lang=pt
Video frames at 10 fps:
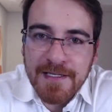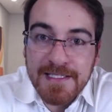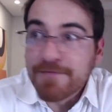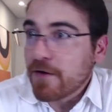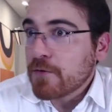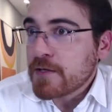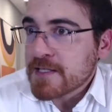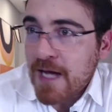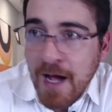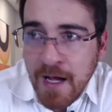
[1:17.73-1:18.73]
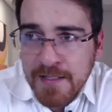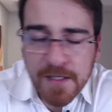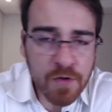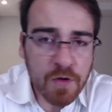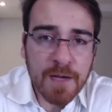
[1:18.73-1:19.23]
em se valorizar e
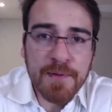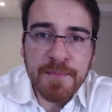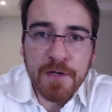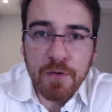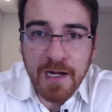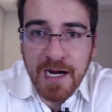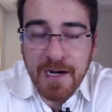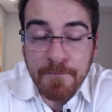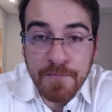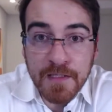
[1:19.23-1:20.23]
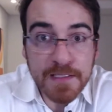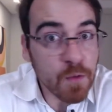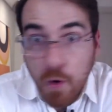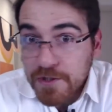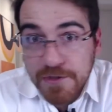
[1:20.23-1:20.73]
se colocar em primeiro lugar.
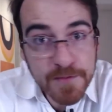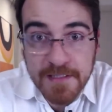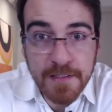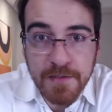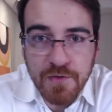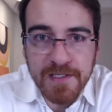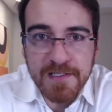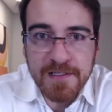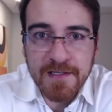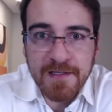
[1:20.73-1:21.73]
São ótimas intenções.